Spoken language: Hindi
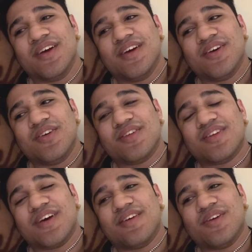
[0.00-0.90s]
कोई जस्ट
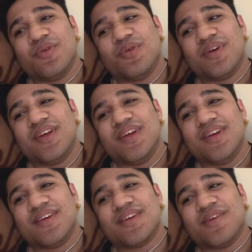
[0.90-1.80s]
नेवर नो कि
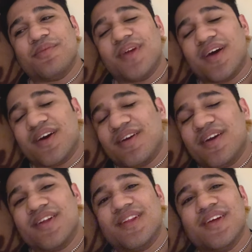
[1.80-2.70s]
कब
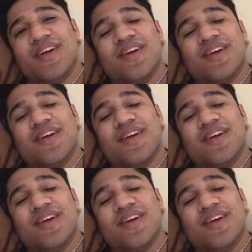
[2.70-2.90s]
हंड्रेड थे